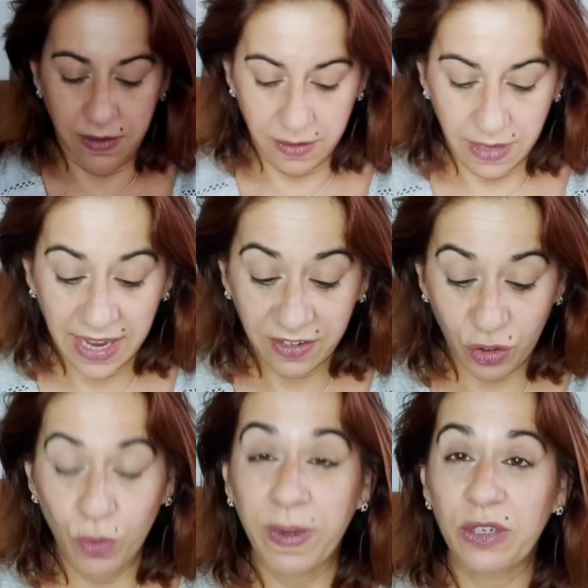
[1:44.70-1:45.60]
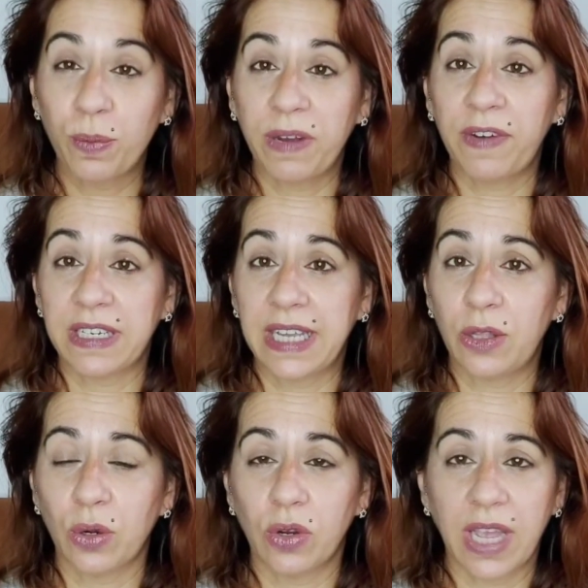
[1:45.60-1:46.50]
eh, es súper, súper
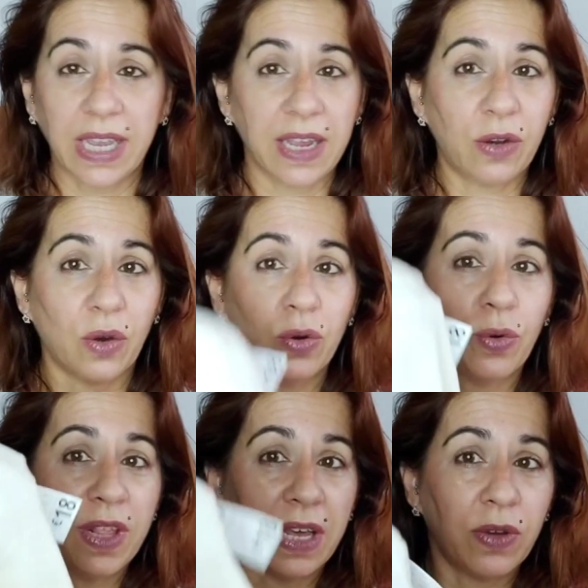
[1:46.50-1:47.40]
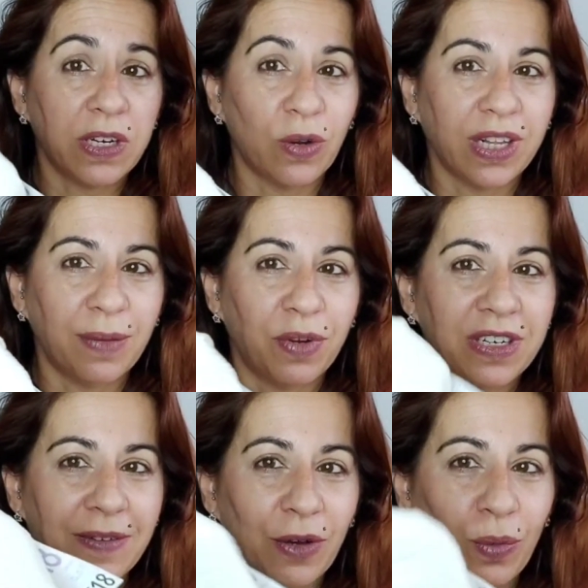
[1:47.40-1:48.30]
fresquito. Lo que hay que ir con cuidado es lo
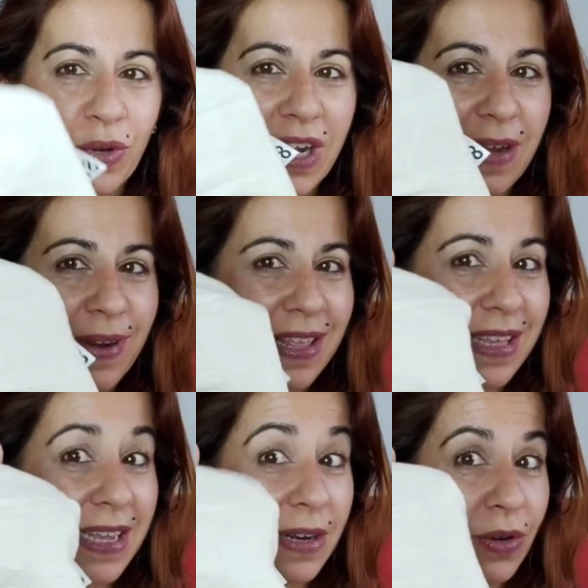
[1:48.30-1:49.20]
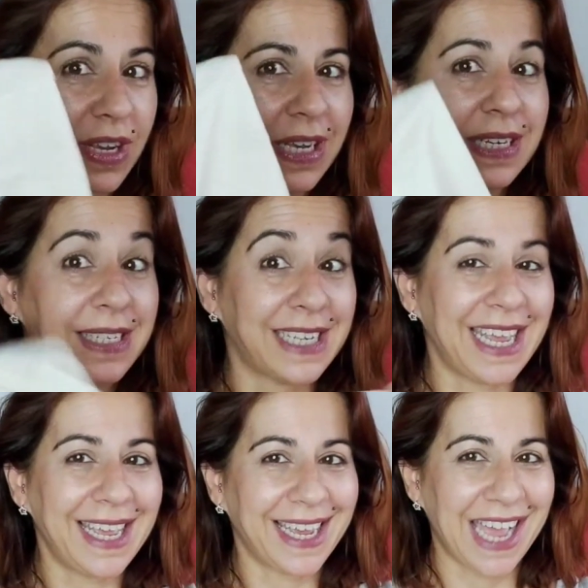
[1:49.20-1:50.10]
que te pones debajo porque la verdad es que creo que
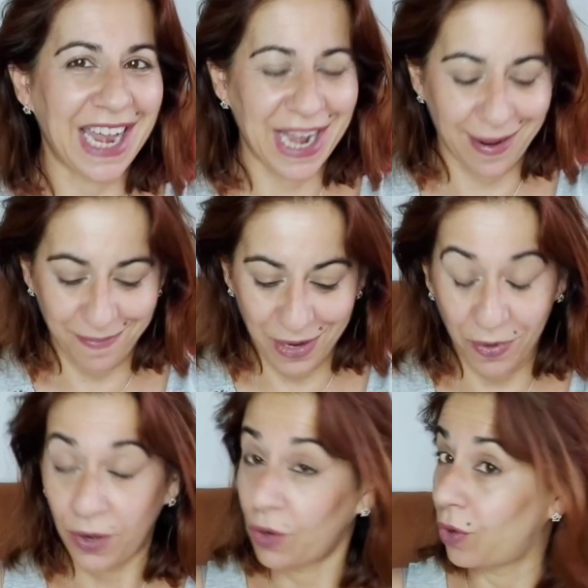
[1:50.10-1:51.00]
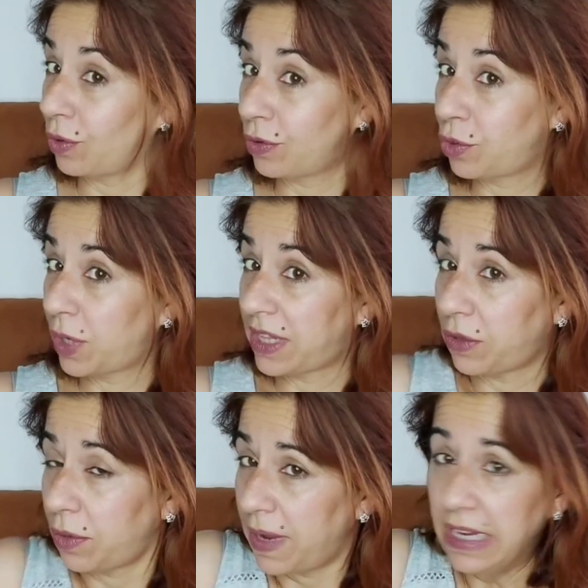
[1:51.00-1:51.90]
se cala. Pero bueno, con
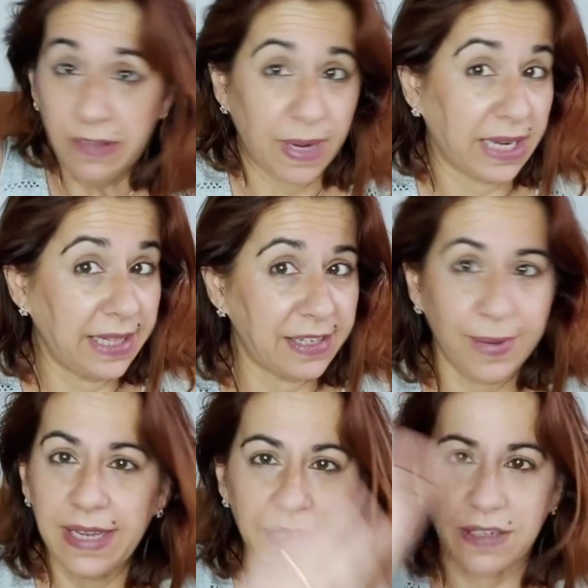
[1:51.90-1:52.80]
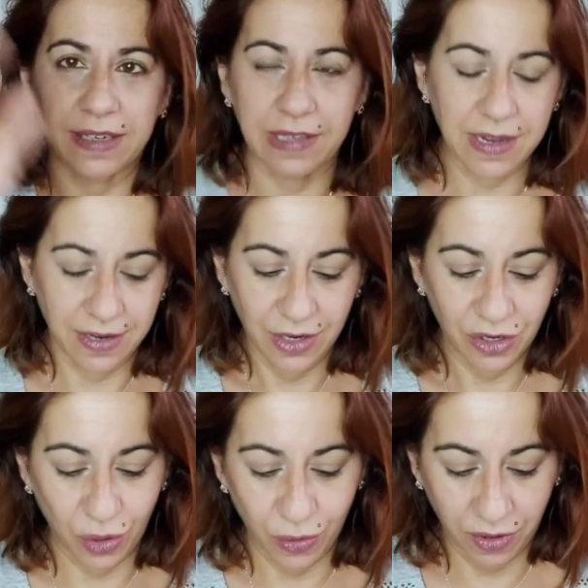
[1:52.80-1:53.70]
sujetador veis, braguitas veis, ya
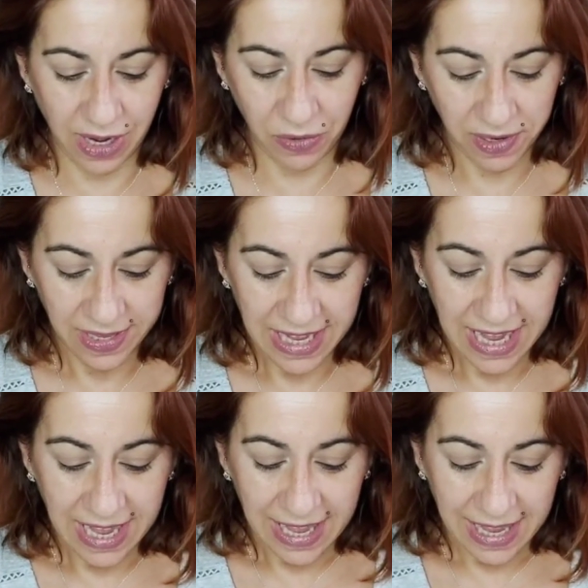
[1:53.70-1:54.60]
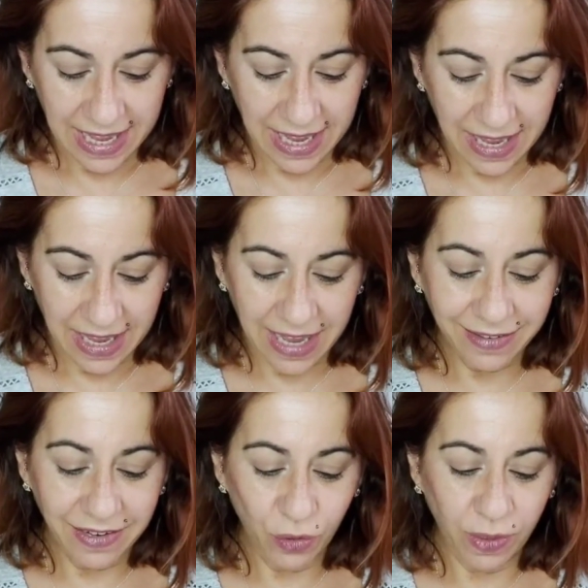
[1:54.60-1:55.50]
está, solucionado.
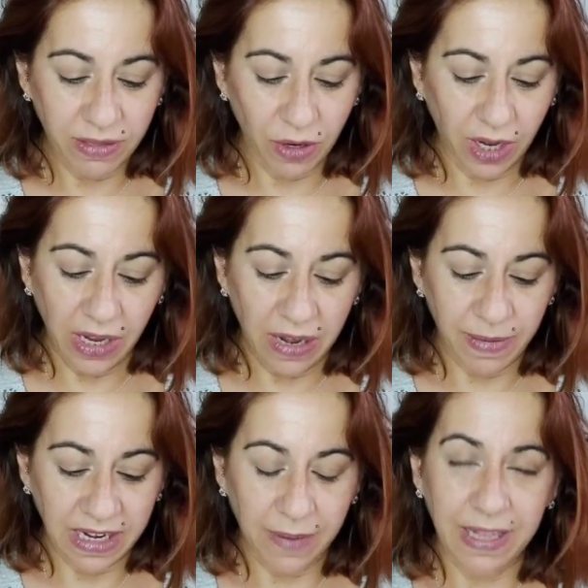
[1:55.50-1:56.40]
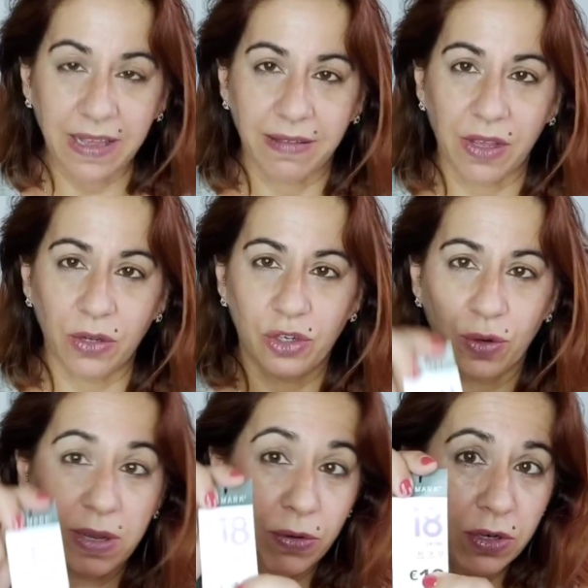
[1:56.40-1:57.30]
Eh, este su precio original marcaba
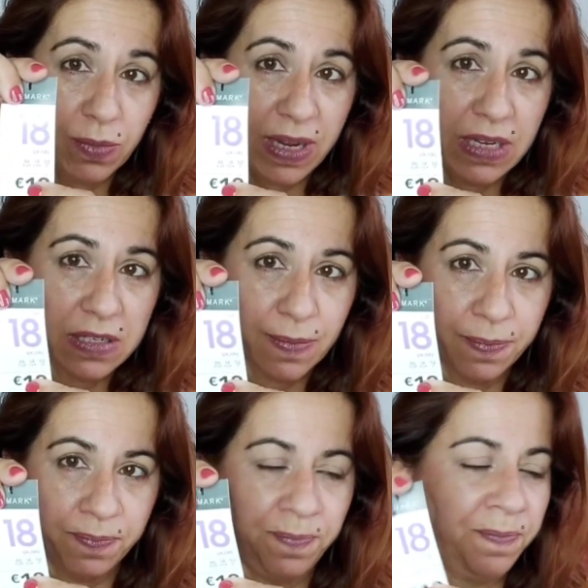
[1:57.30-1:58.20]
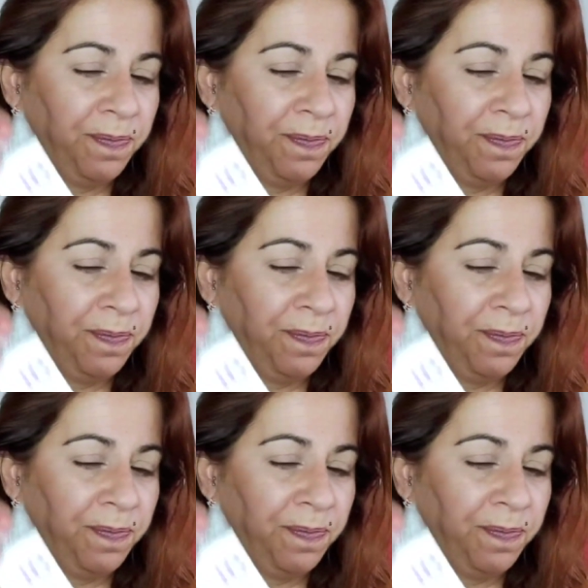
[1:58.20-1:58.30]
18 euros, ¿veis?